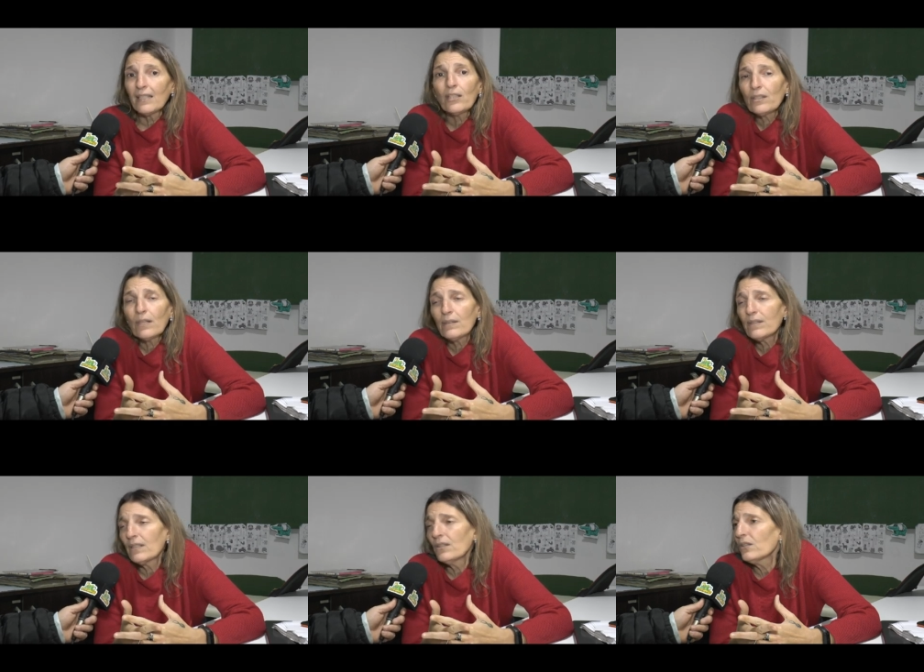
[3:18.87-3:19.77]
y otras
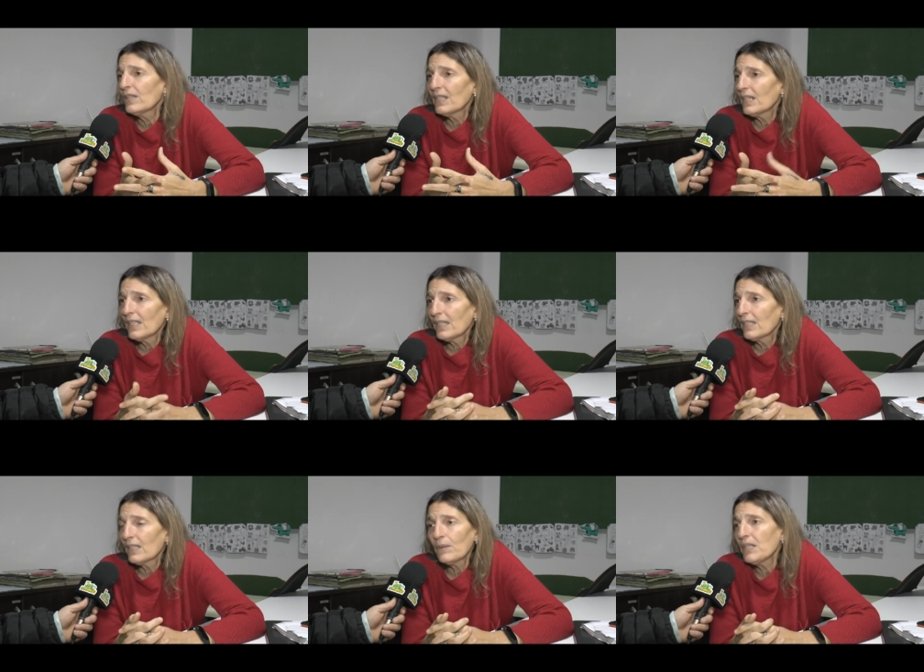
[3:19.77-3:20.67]
veces no tienen ganas de
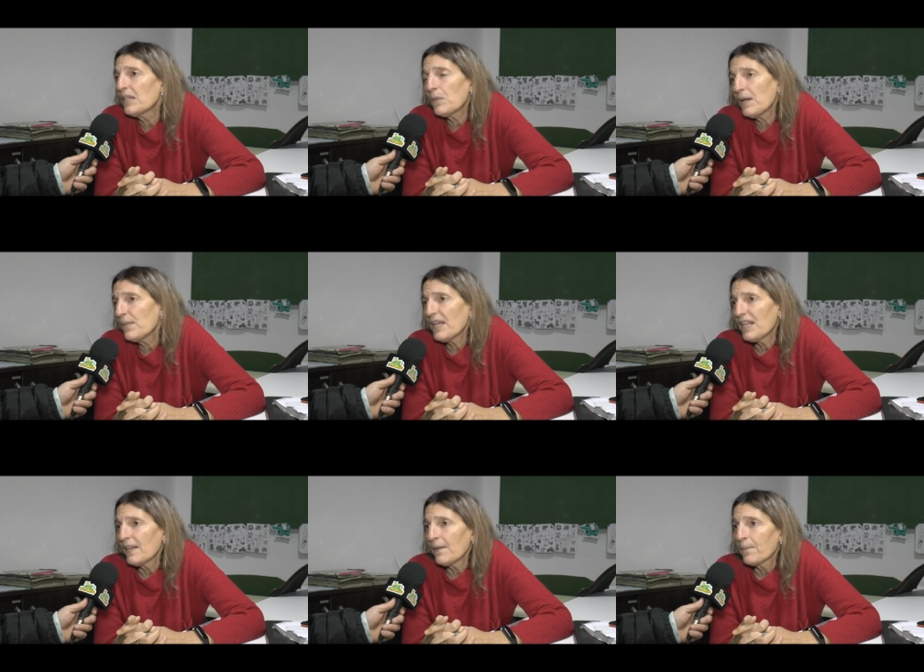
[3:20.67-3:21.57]
escribir y igual
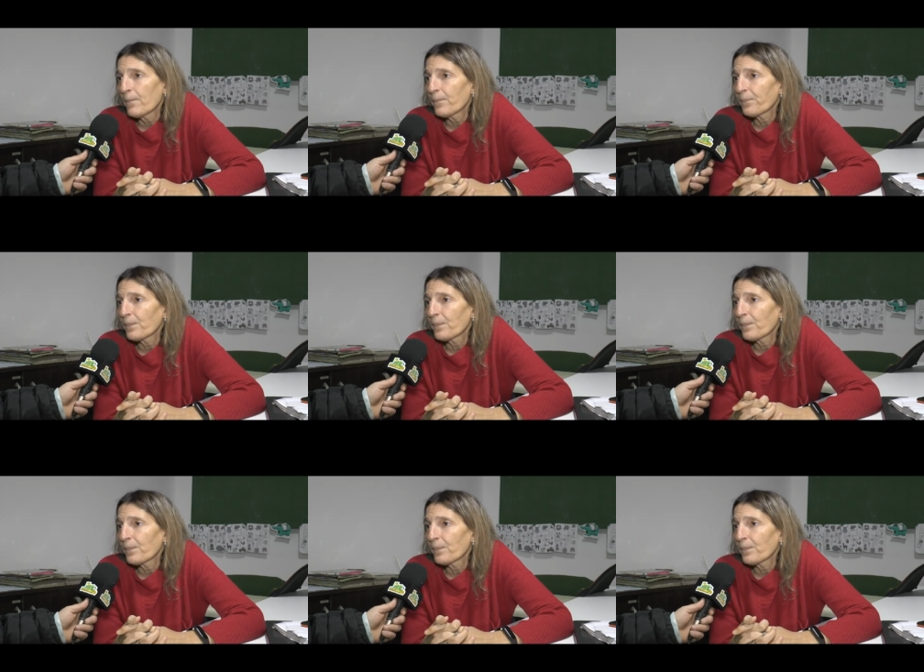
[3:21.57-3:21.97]
vienen